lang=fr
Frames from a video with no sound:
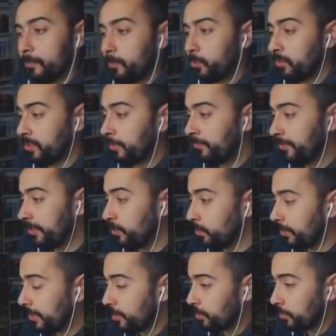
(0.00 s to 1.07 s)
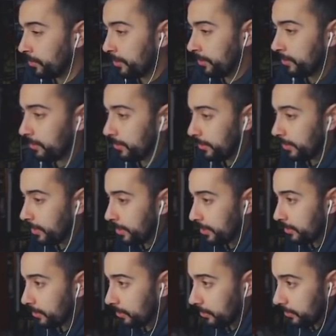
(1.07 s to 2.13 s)
Deuxième vidéo de la journée, les
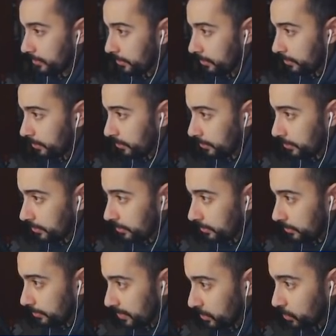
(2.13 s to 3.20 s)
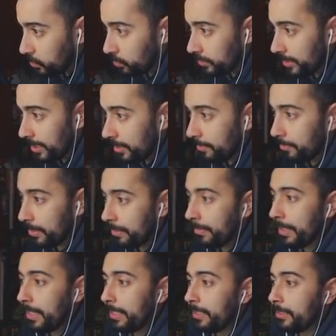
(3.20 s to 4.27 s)
gars, euh, parce qu'on a pas
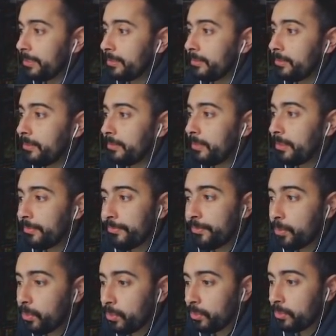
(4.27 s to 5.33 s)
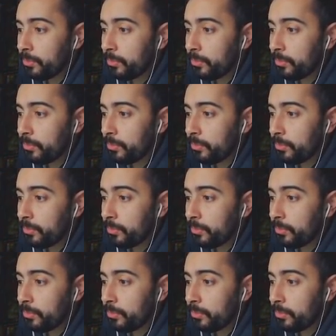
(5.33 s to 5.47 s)
mal d'infos.